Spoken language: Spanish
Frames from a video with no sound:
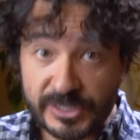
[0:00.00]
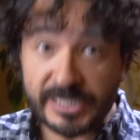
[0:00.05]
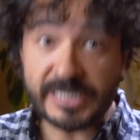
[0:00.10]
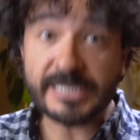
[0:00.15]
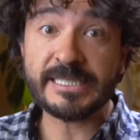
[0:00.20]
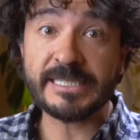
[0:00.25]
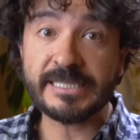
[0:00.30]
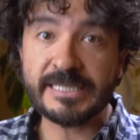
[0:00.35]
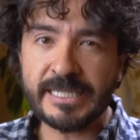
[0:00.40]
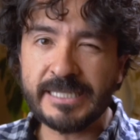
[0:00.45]

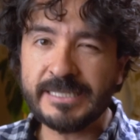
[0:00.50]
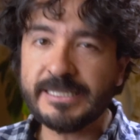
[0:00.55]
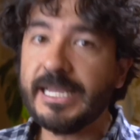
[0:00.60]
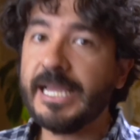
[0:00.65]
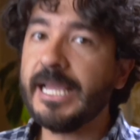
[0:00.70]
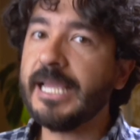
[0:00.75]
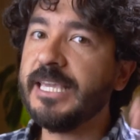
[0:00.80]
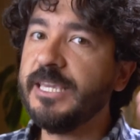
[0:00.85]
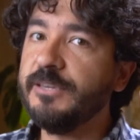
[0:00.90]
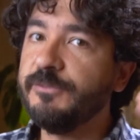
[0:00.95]

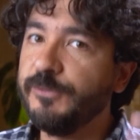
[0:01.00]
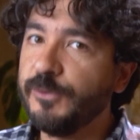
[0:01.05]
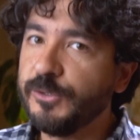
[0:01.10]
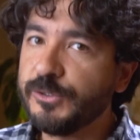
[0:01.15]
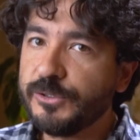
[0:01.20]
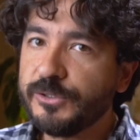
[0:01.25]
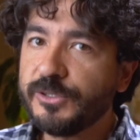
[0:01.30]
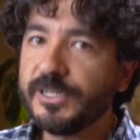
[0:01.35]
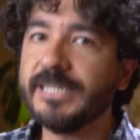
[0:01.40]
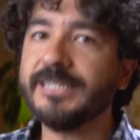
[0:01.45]
360 y
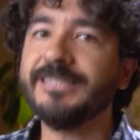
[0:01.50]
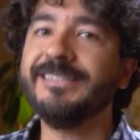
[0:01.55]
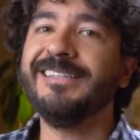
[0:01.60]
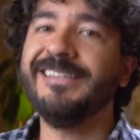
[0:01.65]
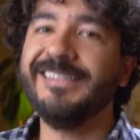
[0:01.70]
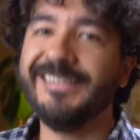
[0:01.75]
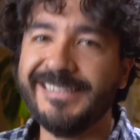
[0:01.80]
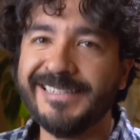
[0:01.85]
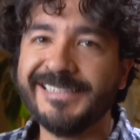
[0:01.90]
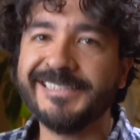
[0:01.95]
fotos
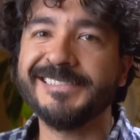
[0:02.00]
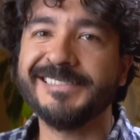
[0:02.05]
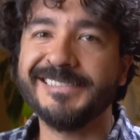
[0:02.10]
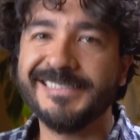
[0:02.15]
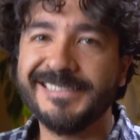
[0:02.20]
rectilíneas.